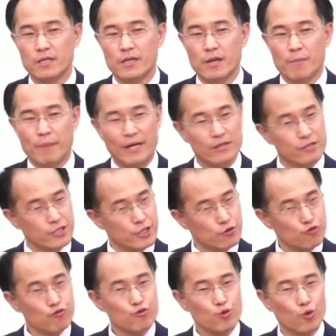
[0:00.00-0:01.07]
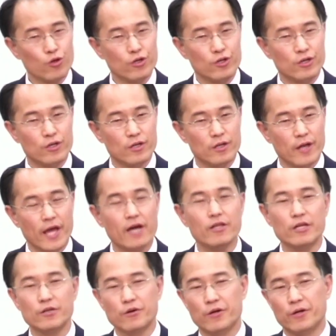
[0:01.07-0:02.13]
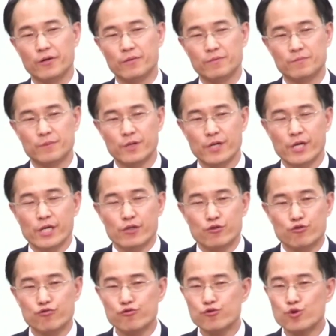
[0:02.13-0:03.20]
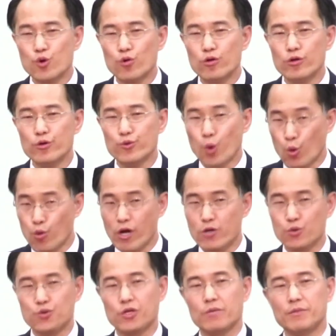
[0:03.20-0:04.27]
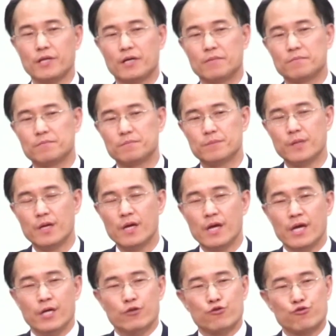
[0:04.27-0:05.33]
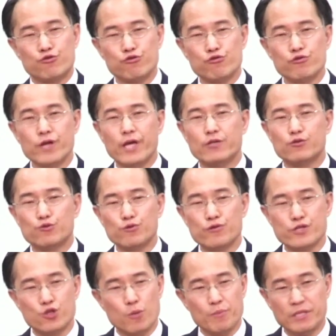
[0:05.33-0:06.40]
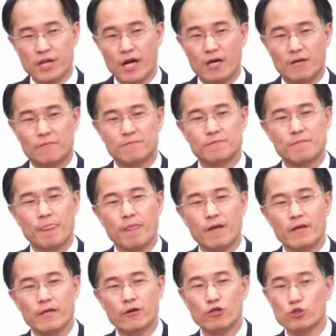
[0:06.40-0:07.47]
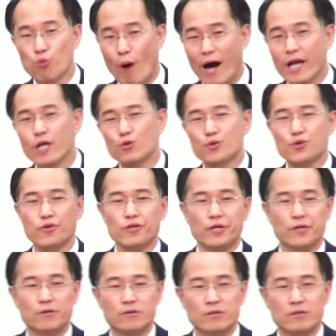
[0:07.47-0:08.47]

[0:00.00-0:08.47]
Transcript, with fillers: 반드시 순종을 해야 되는 거예요. 순종을 요구하는 초청입니다. 주 예수 그리스도 믿으라. 이것은 왕의 초청이에요.